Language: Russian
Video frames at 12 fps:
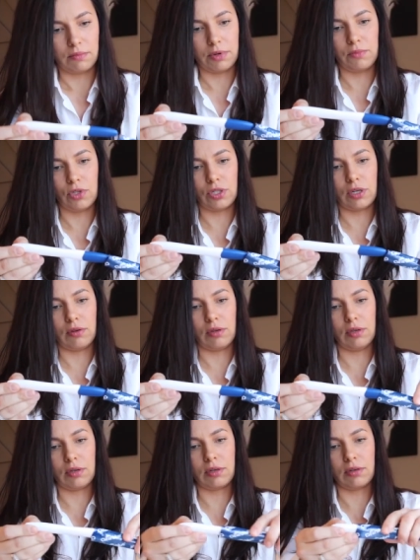Помещаю
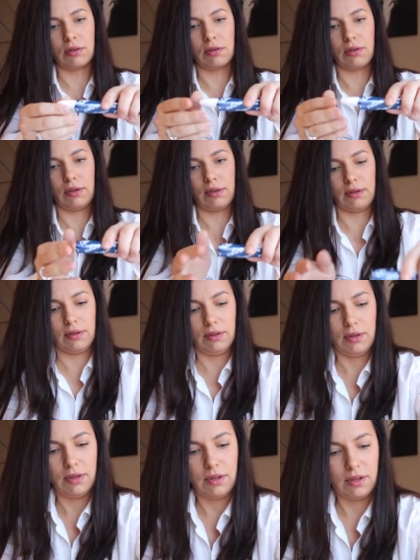их
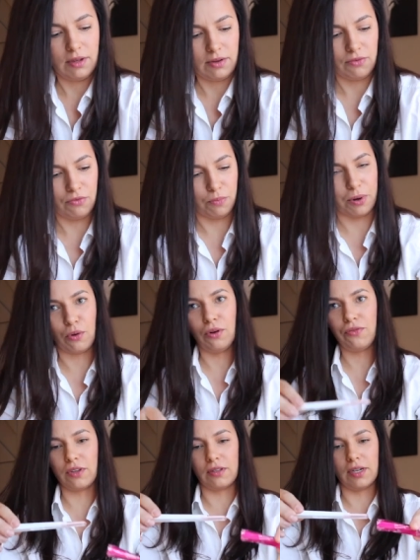в упаковке,